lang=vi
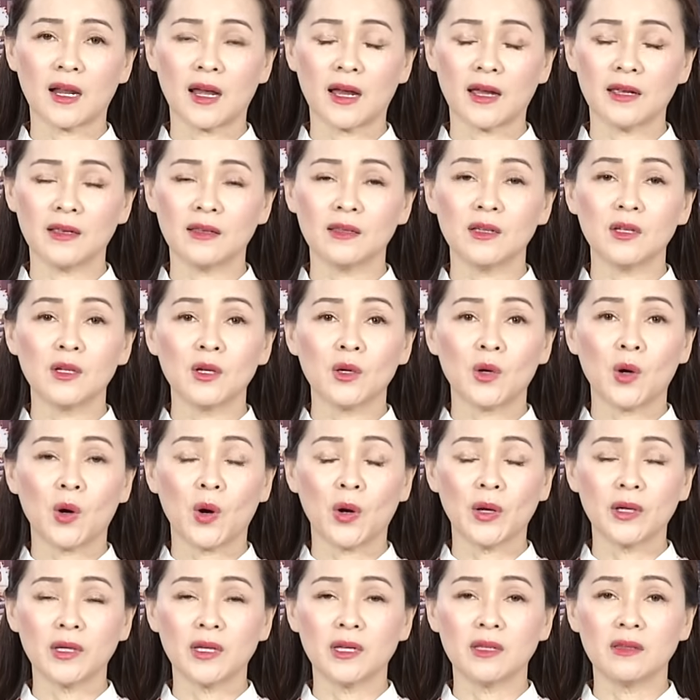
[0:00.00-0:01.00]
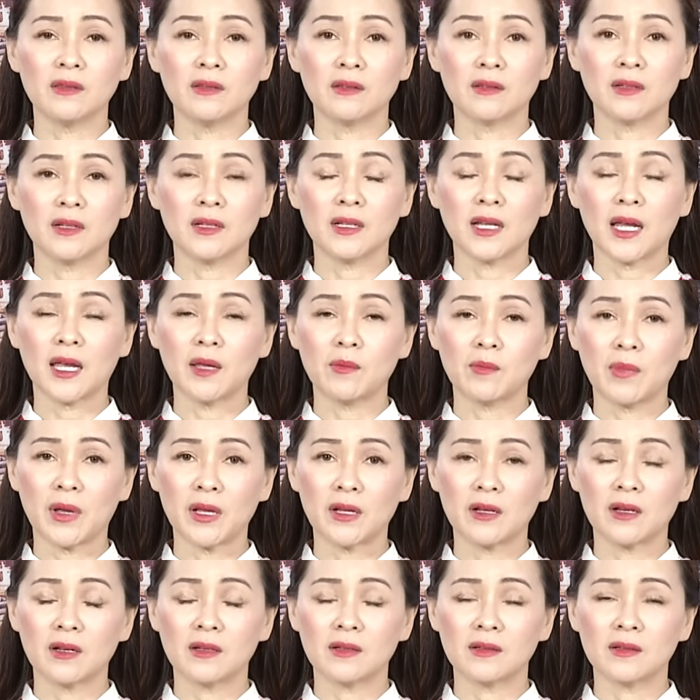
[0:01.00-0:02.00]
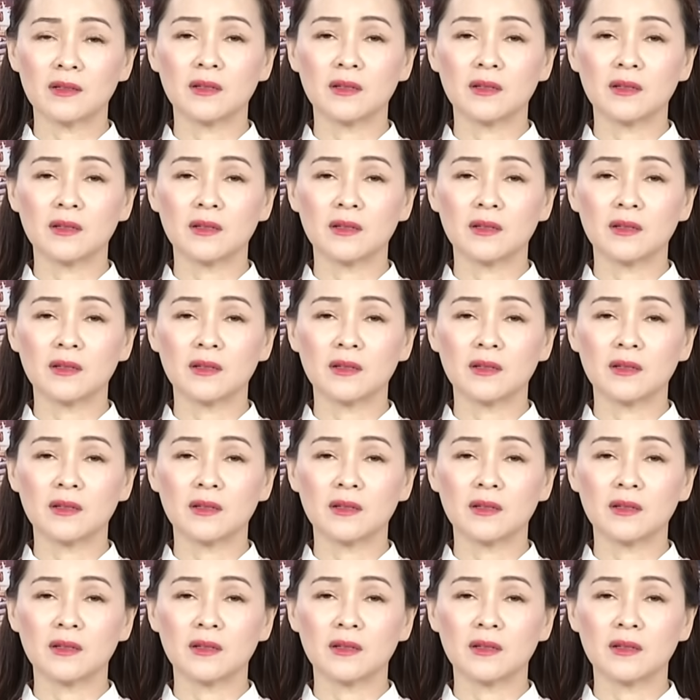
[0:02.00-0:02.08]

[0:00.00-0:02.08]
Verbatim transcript: lại hội nghị thượng đỉnh APEC